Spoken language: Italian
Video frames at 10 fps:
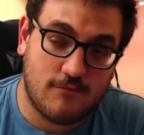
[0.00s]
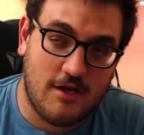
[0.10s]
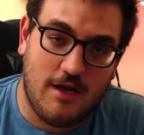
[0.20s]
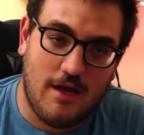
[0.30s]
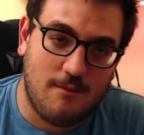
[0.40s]

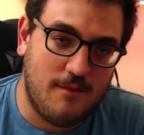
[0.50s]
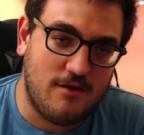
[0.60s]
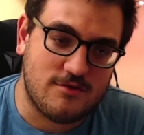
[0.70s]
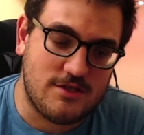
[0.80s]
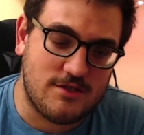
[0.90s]
che
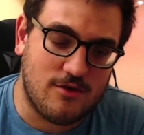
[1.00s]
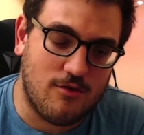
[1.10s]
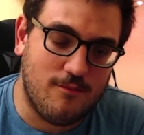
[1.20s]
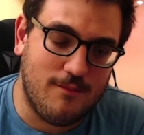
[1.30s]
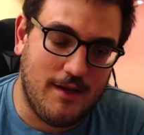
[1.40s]
almeno se si
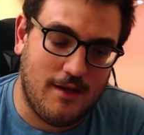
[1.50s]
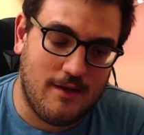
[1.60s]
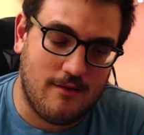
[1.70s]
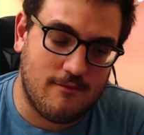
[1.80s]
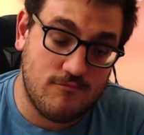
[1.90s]

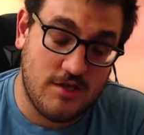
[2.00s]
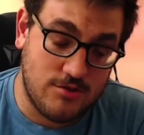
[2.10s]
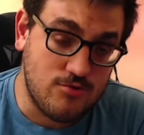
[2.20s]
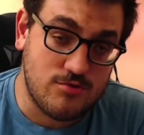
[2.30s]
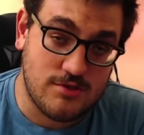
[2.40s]
rompe si
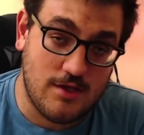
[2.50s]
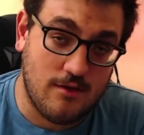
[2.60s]
aggiusta,